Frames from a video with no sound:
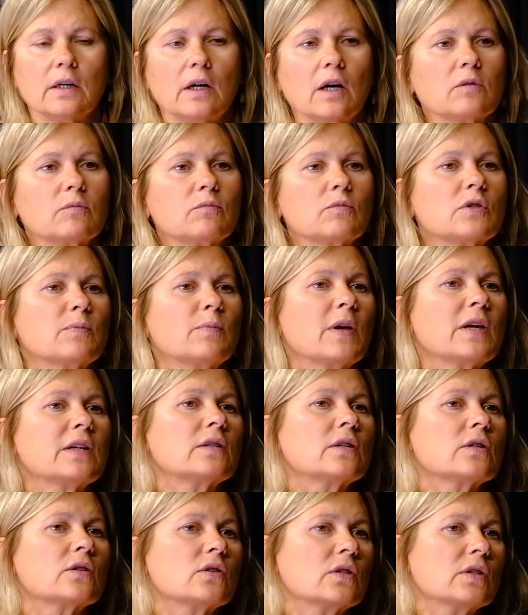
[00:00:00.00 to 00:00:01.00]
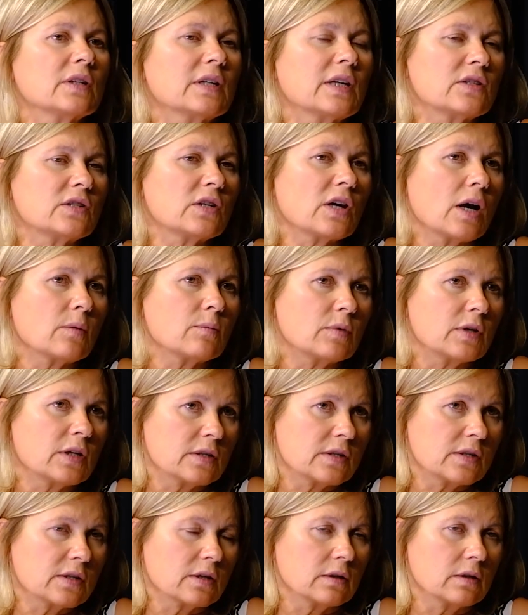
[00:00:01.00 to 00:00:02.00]
65 yaşını geçen bir
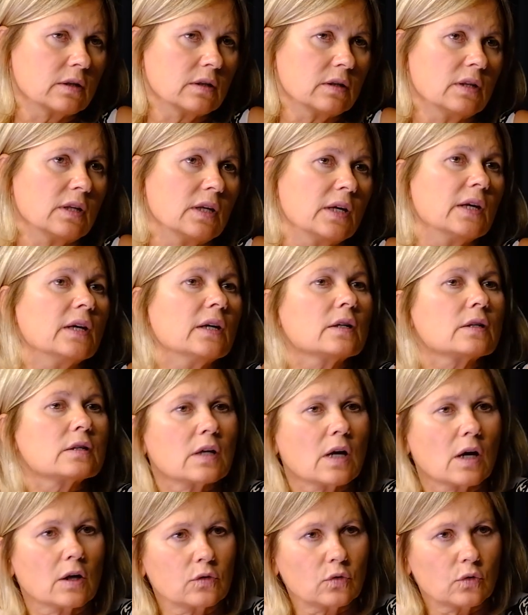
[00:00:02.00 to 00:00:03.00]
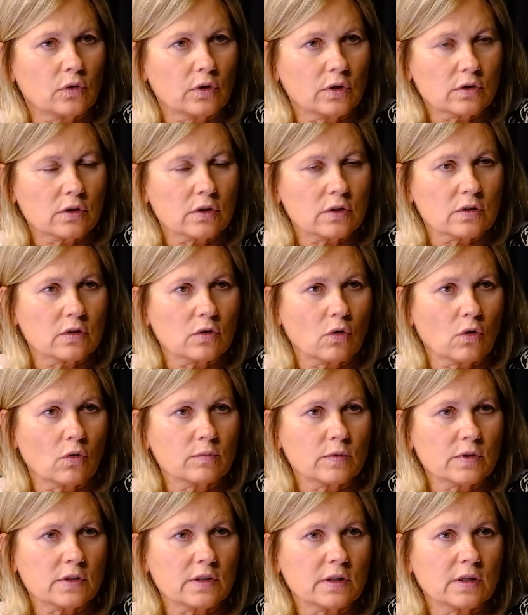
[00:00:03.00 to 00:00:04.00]
insanın satüre aşısı
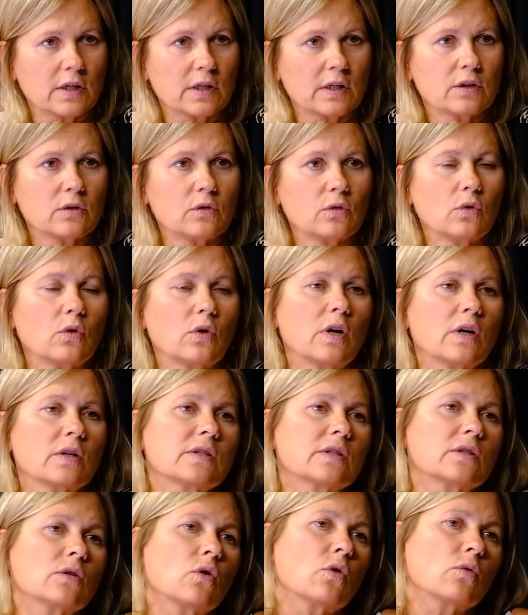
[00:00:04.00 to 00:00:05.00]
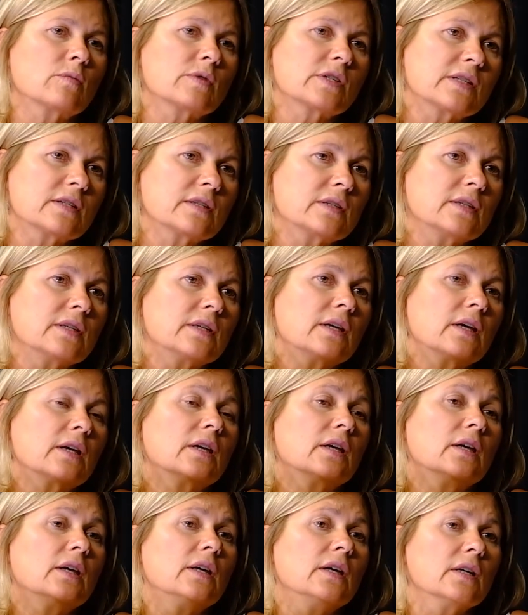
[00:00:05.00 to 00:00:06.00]
olması gerekiyor hasta olmasın diye
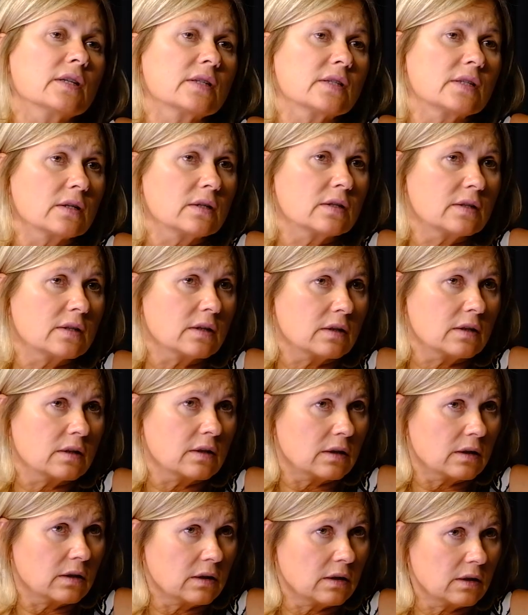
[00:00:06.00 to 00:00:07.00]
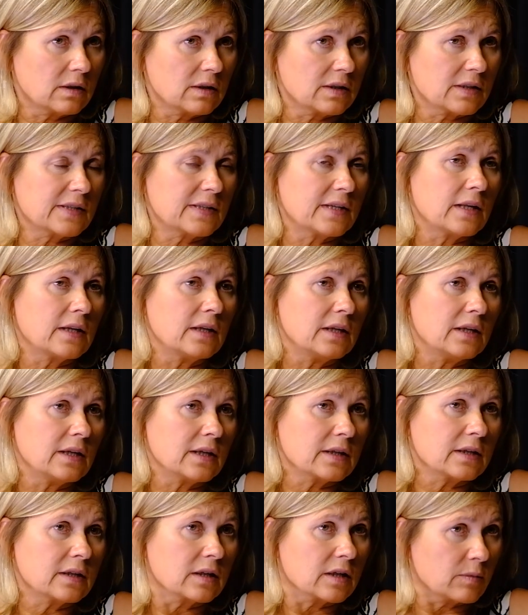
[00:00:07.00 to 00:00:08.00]
sık sık e,
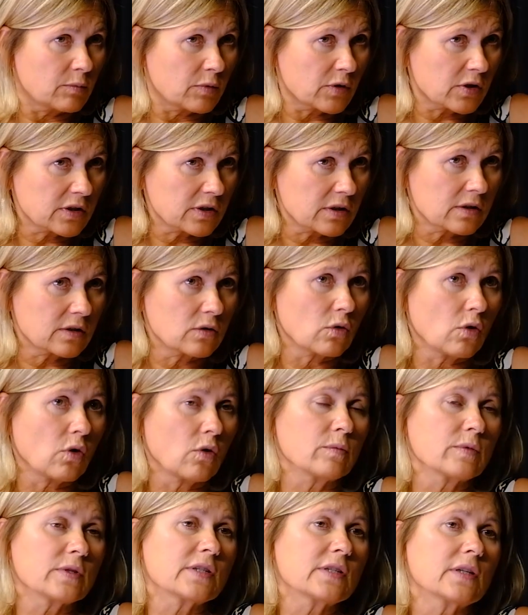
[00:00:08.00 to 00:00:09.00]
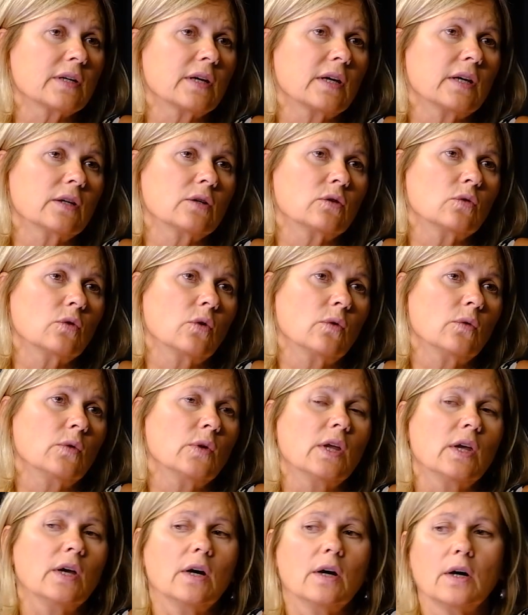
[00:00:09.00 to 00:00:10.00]
senelik grip aşısı olması gerekiyor.
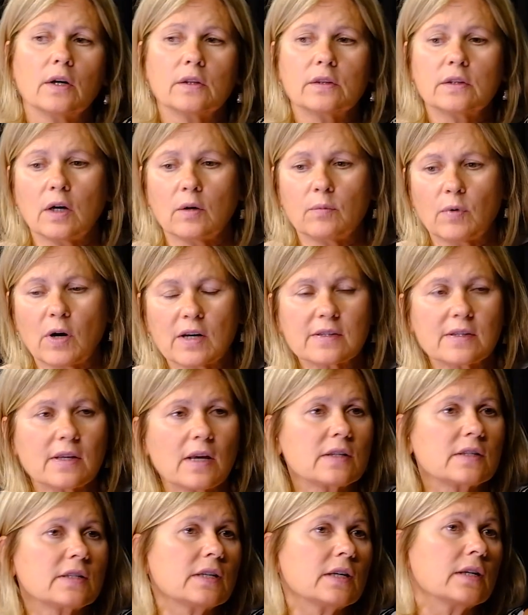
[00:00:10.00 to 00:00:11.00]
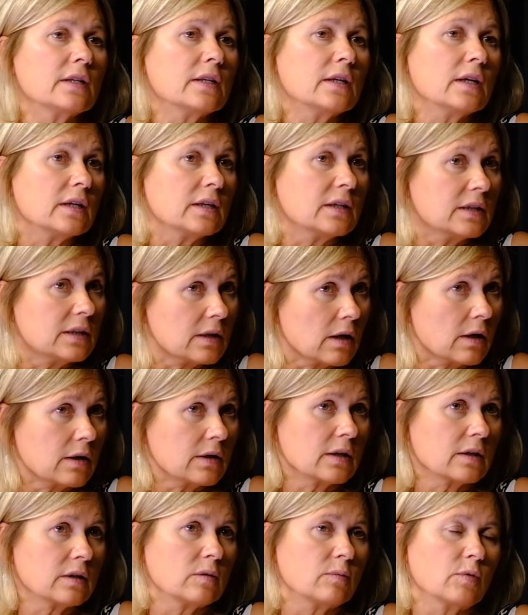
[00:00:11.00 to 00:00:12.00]
Hatta bazen senede iki
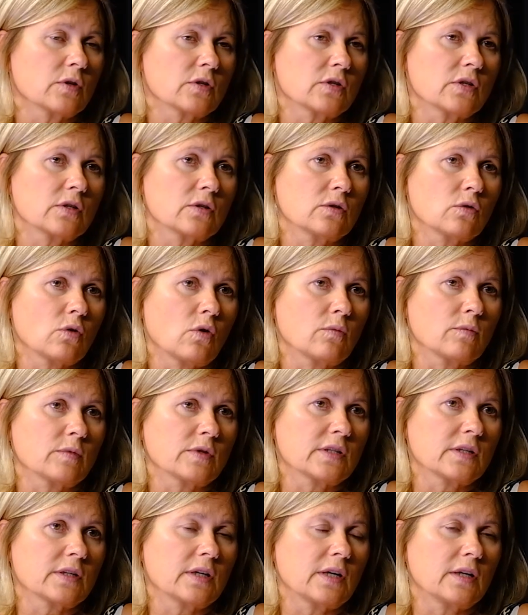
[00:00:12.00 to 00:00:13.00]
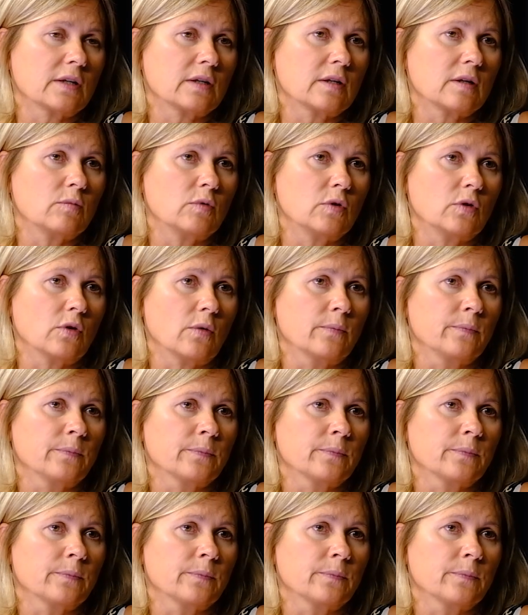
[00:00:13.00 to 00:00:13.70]
tane grip aşısı olması gerekebiliyor.